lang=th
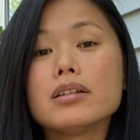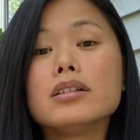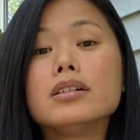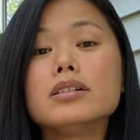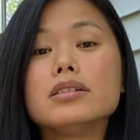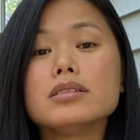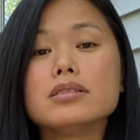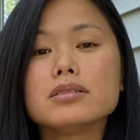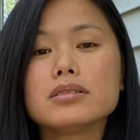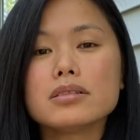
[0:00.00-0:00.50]
ห
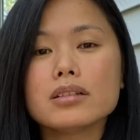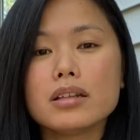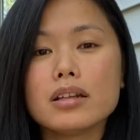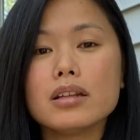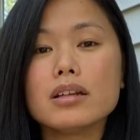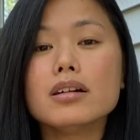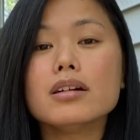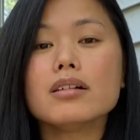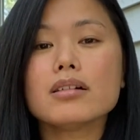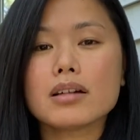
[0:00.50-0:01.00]
นึ่ง
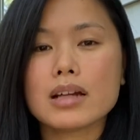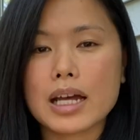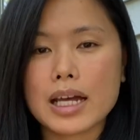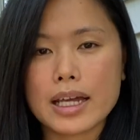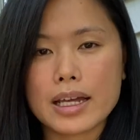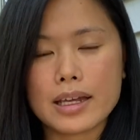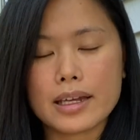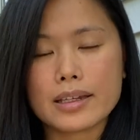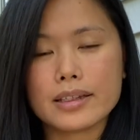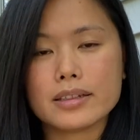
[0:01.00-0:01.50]
เลอะ
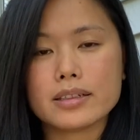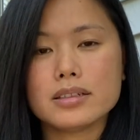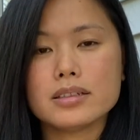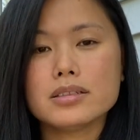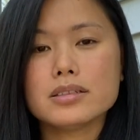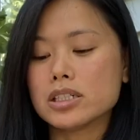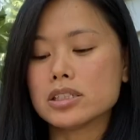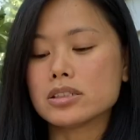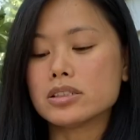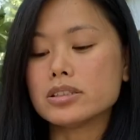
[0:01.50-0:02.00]
ง่าย
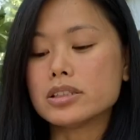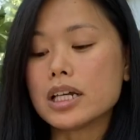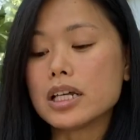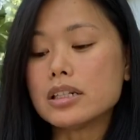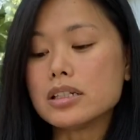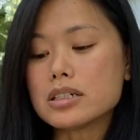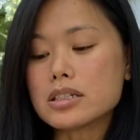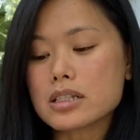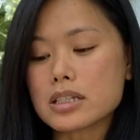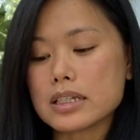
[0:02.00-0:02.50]
คือถ้า
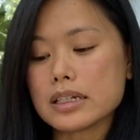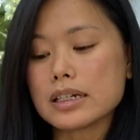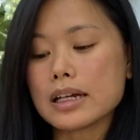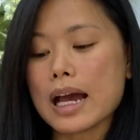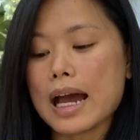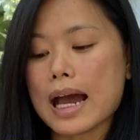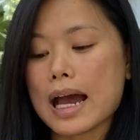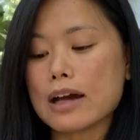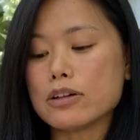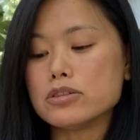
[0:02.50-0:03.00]
เลือกสี
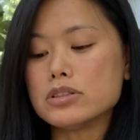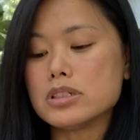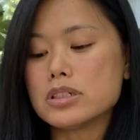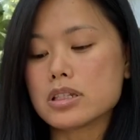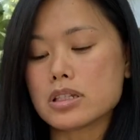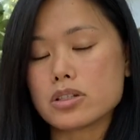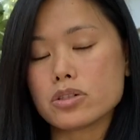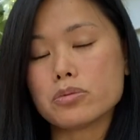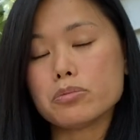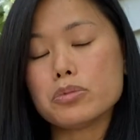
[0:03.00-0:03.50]
ขาว หรือ
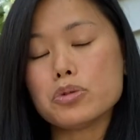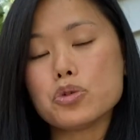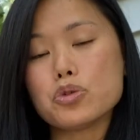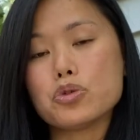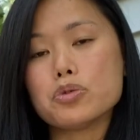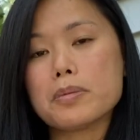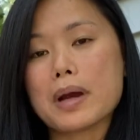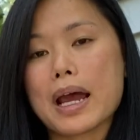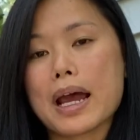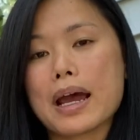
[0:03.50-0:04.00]
สีชมพู
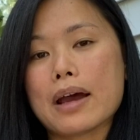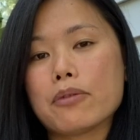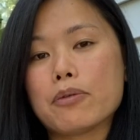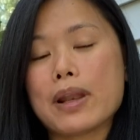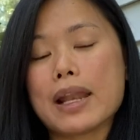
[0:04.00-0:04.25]
มา